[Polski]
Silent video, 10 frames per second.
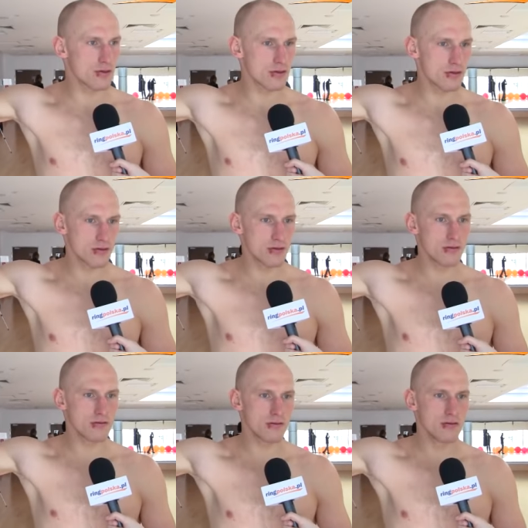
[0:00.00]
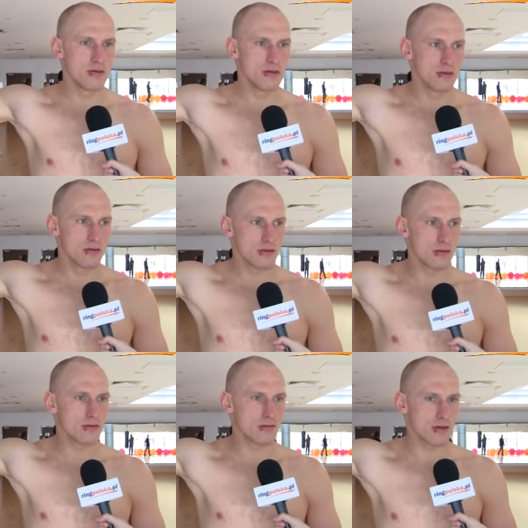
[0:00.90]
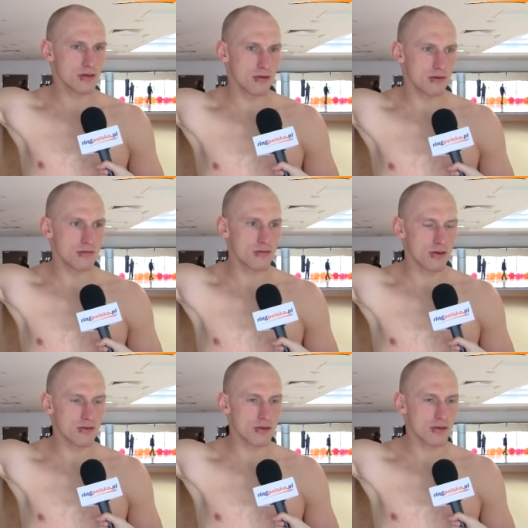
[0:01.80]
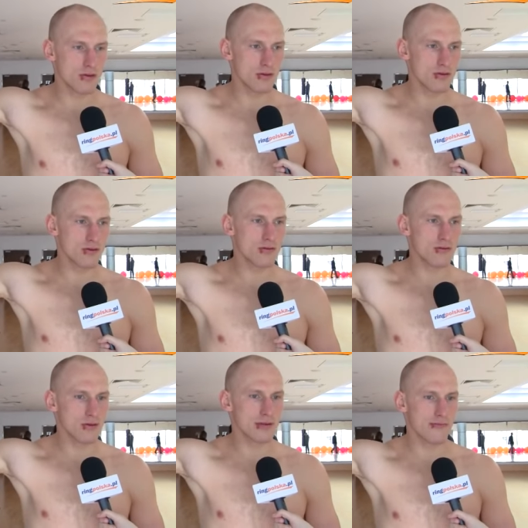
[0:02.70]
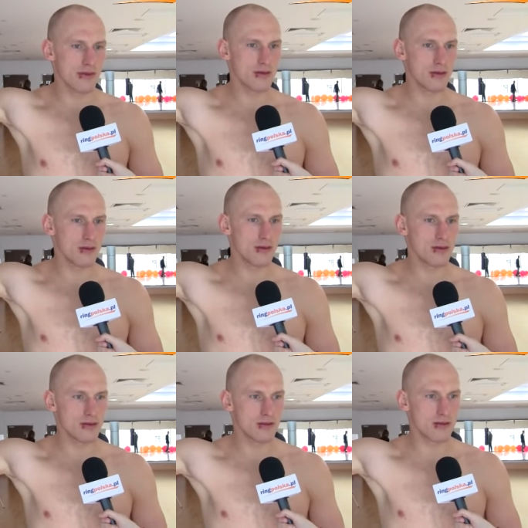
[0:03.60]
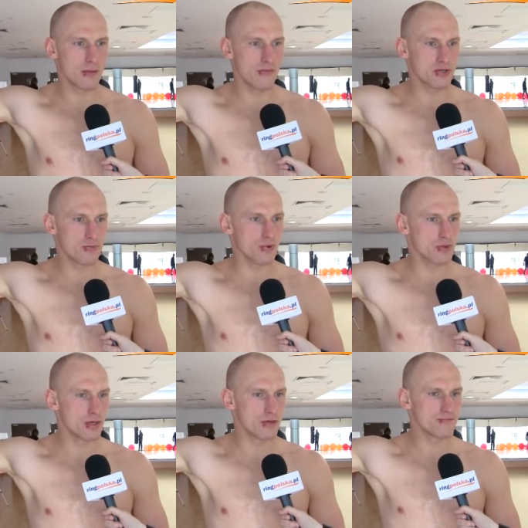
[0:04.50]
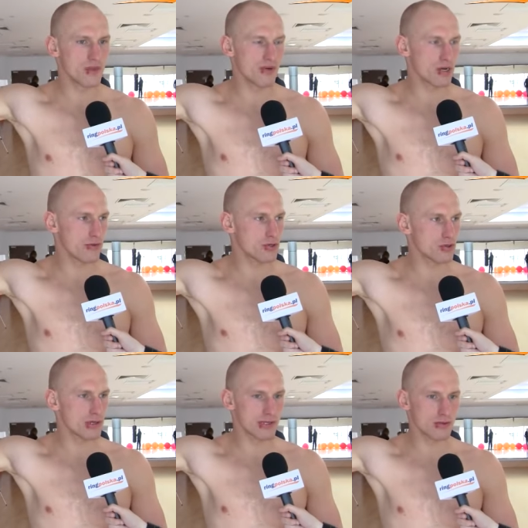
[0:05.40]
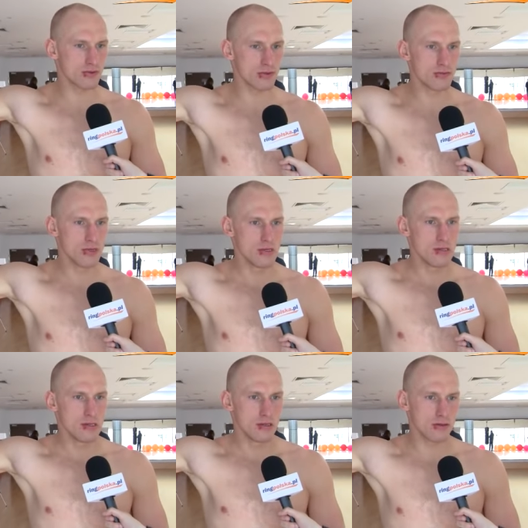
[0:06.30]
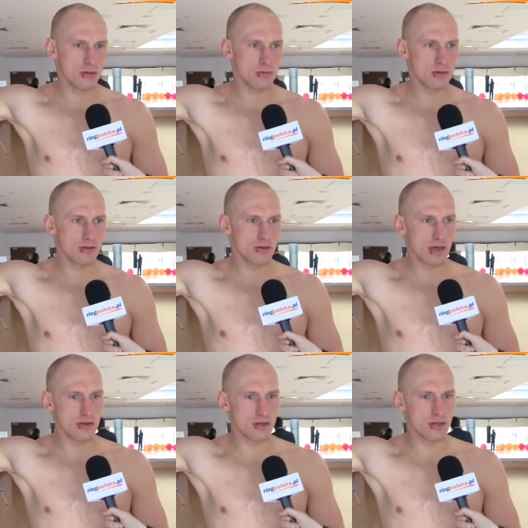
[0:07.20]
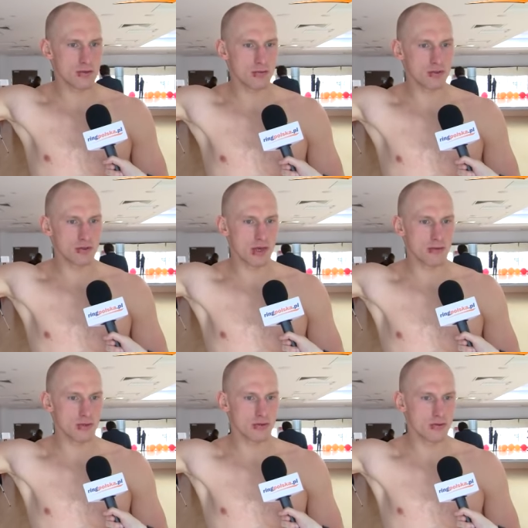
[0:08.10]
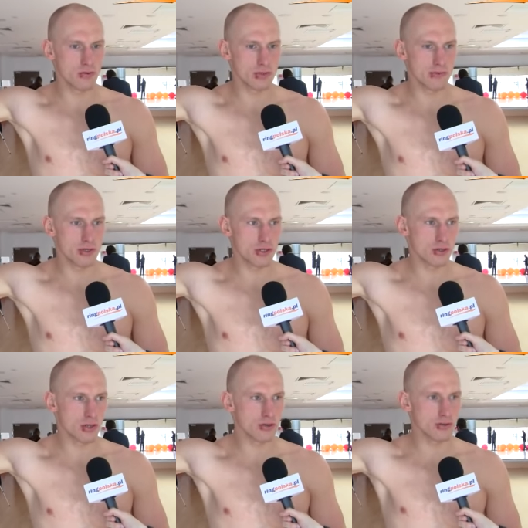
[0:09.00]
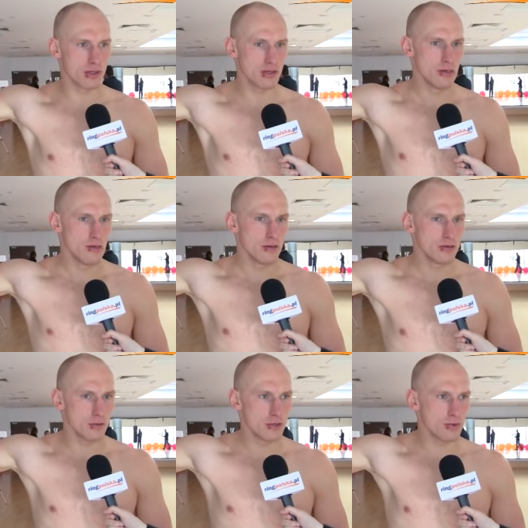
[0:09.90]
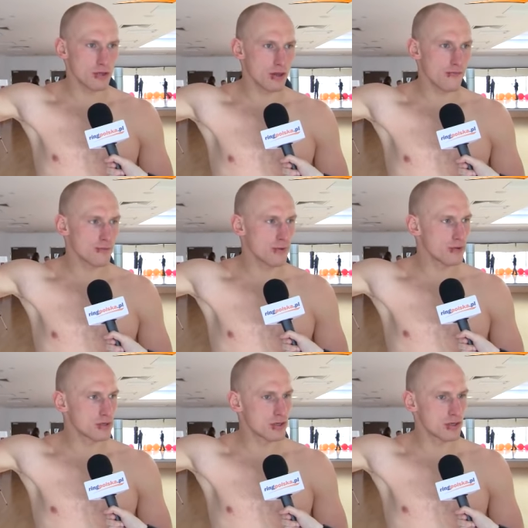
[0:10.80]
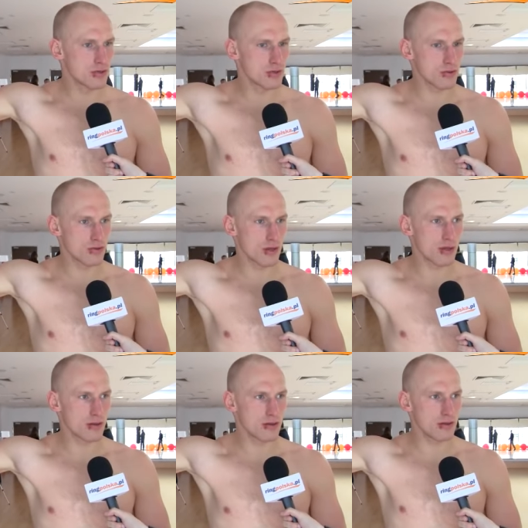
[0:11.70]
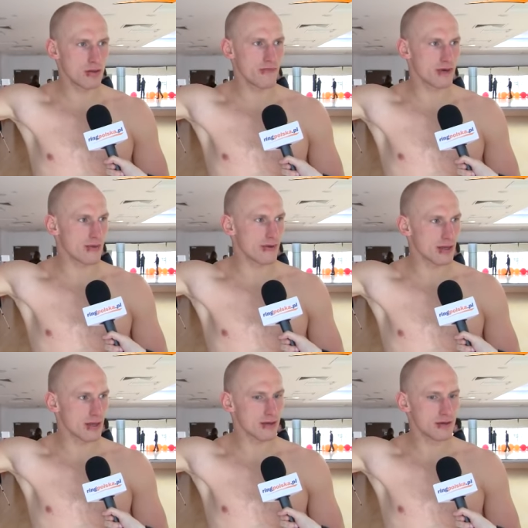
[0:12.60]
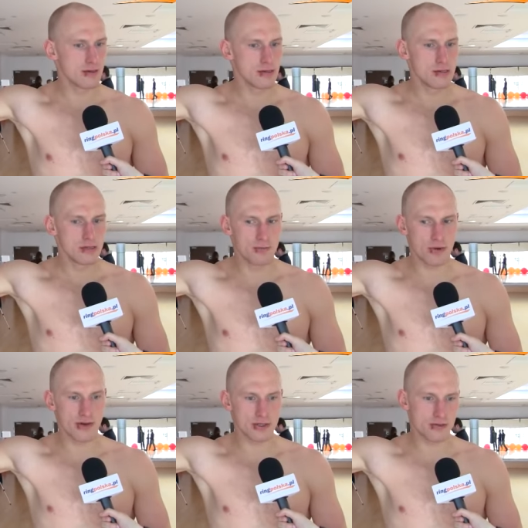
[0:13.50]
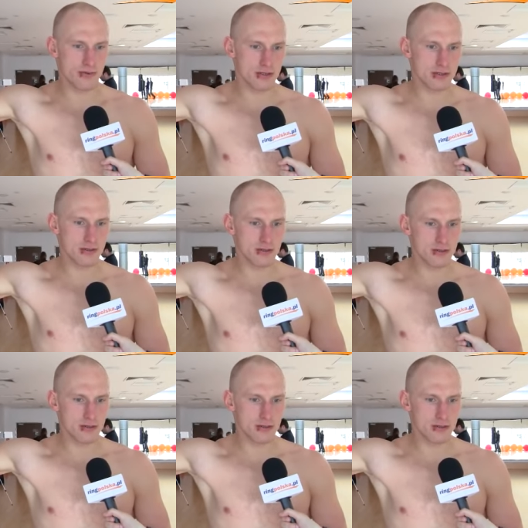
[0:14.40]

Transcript: e, do, raczej znaczy dążyć, do, konsekwentnie e, zdobywać punkty, wygrywać rundę za rundą, żeby jak dojdę przypuśćmy, nie wiem, do 8-10 rundy, żeby nie było żadnych wątpliwości, kto tutaj e, wygrywa, tak? I prowadzi, więc e,